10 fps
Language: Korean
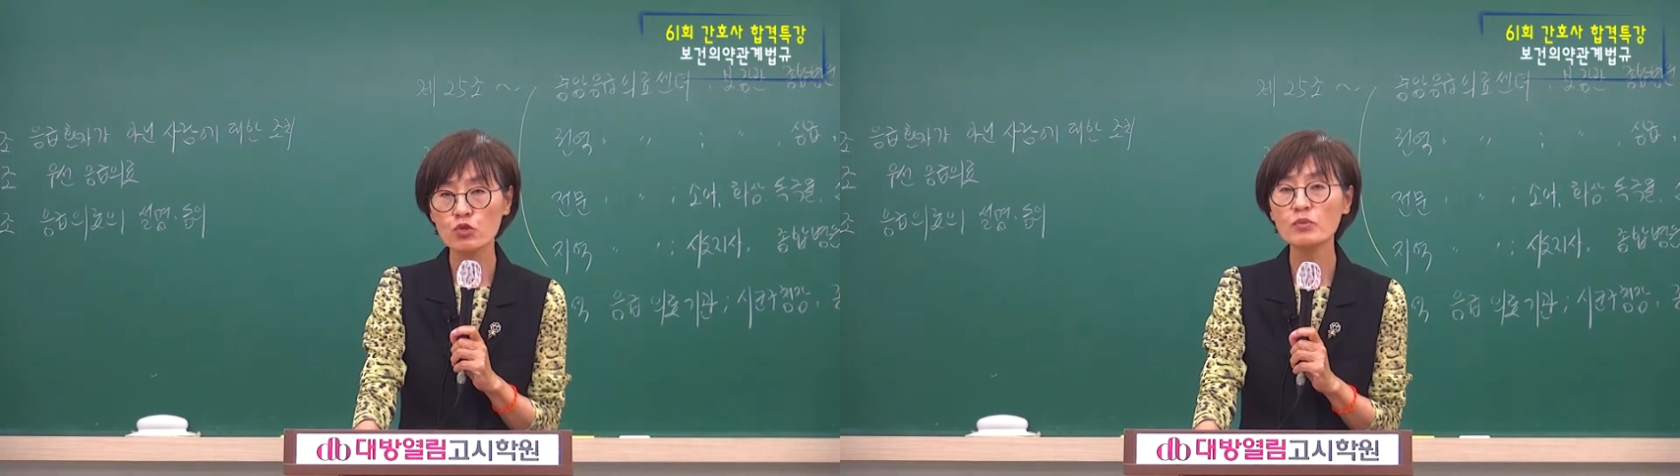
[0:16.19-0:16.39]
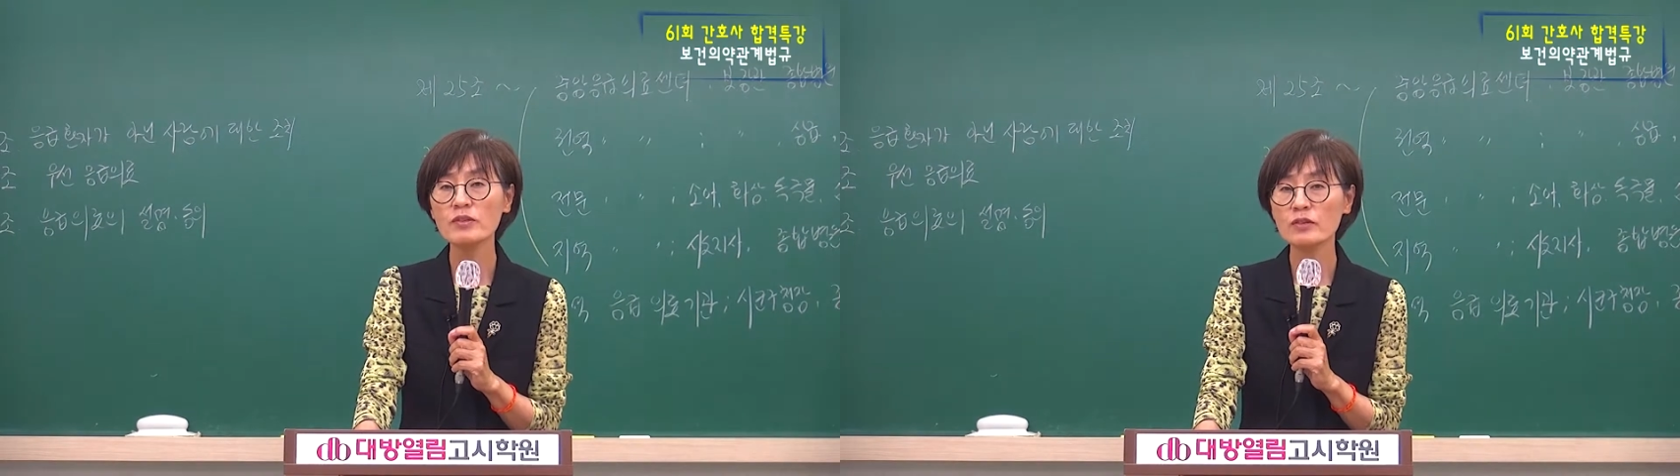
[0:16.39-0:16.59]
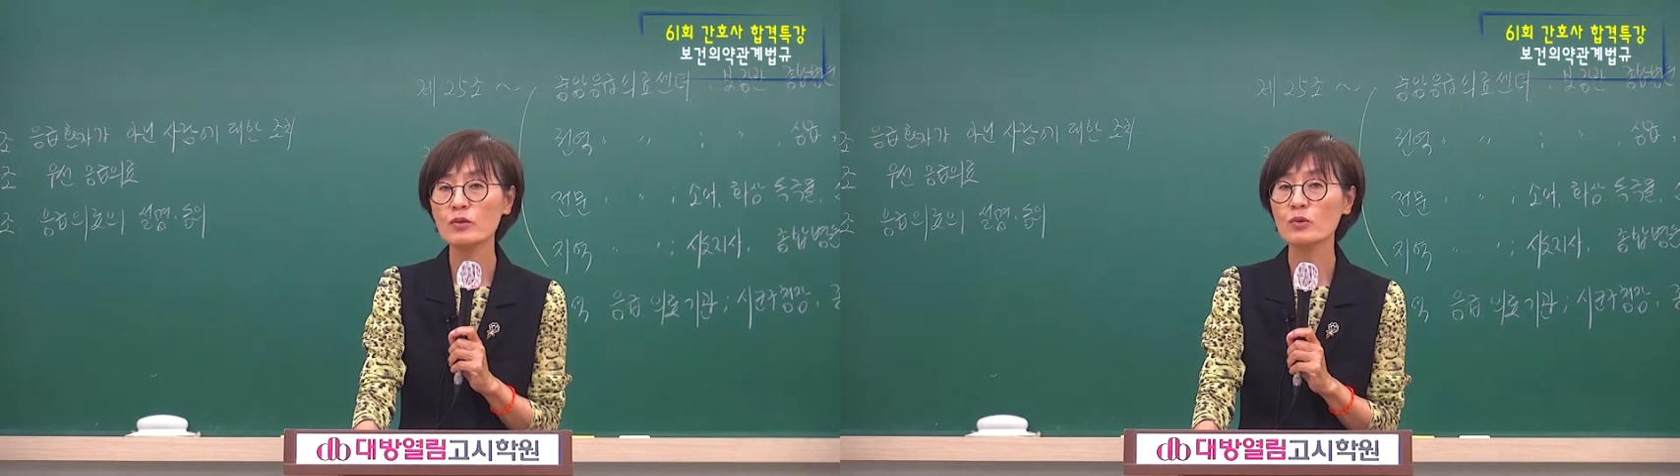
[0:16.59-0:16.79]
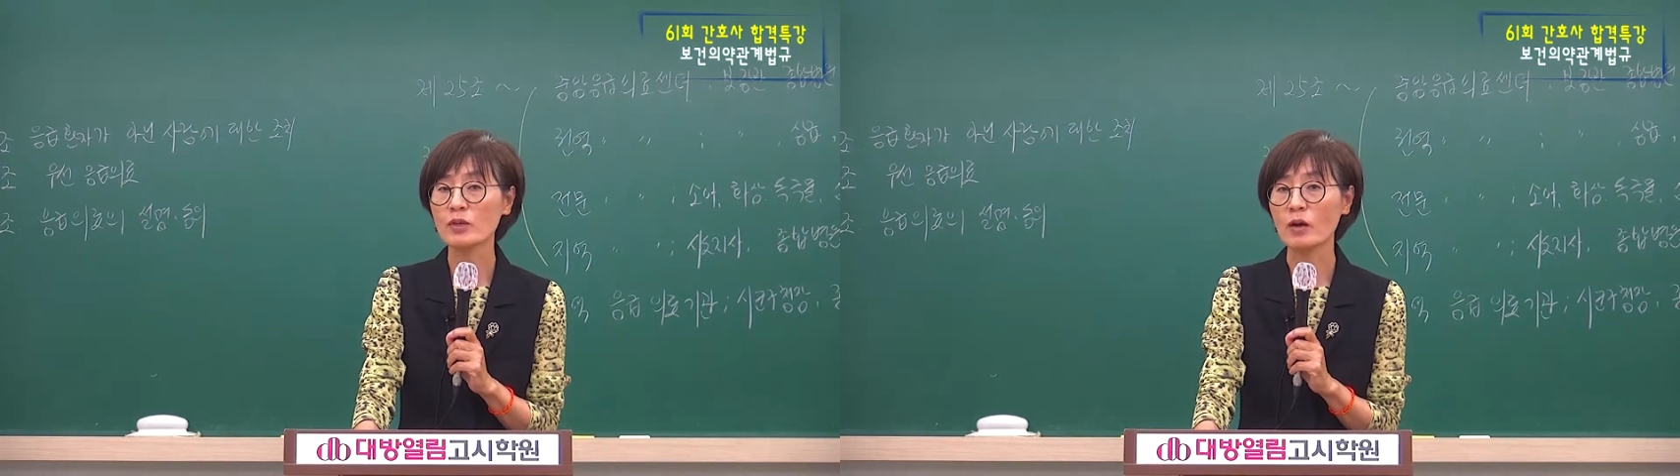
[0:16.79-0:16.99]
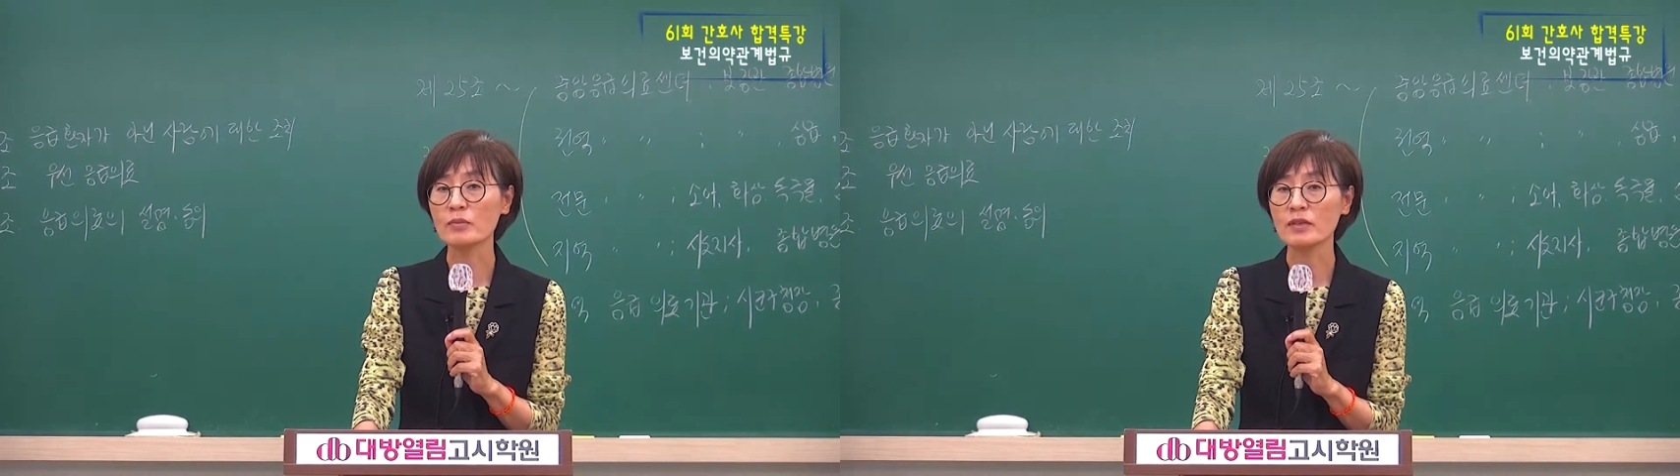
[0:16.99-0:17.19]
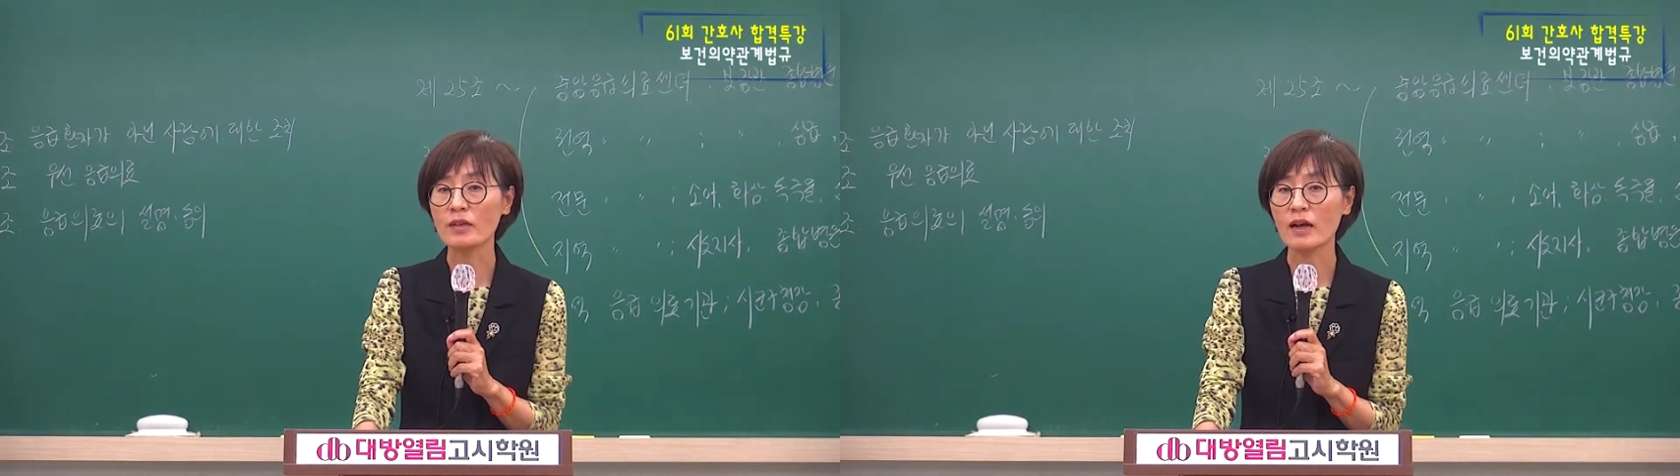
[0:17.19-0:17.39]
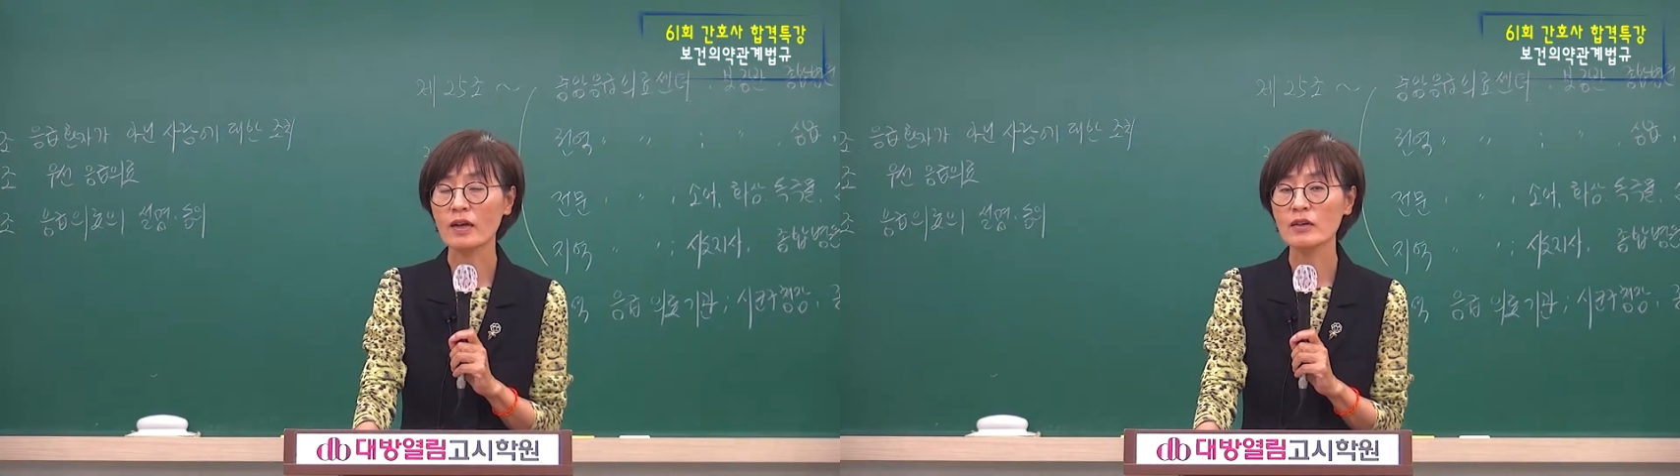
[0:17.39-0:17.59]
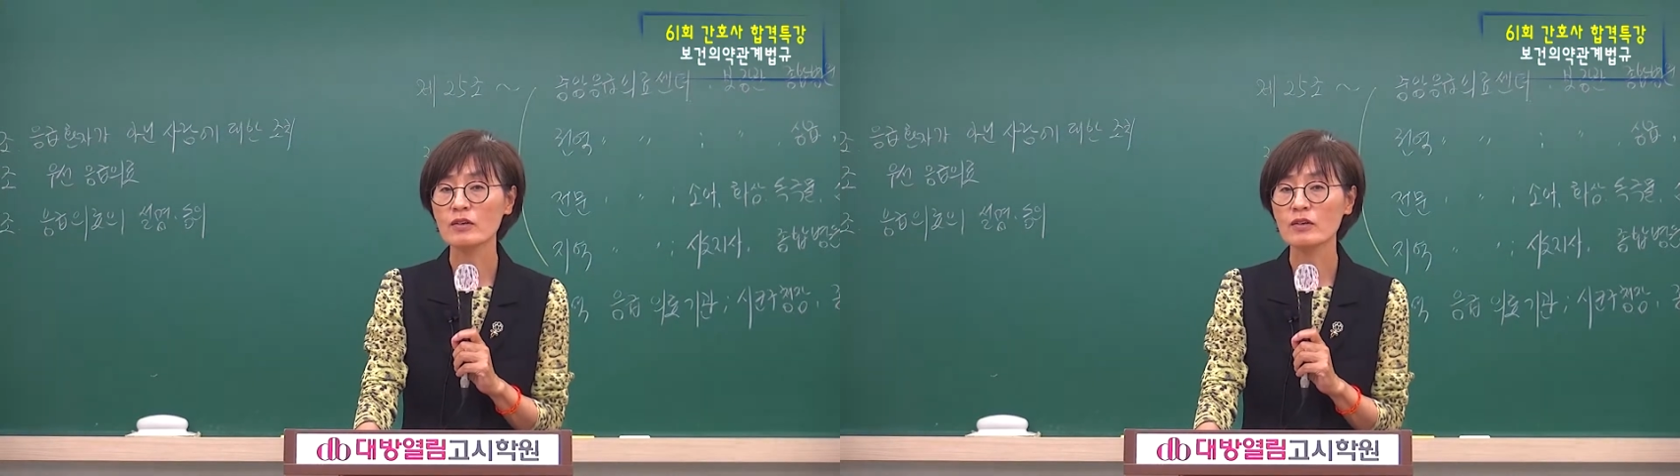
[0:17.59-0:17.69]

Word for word: 두 문제 정도 나옵니다.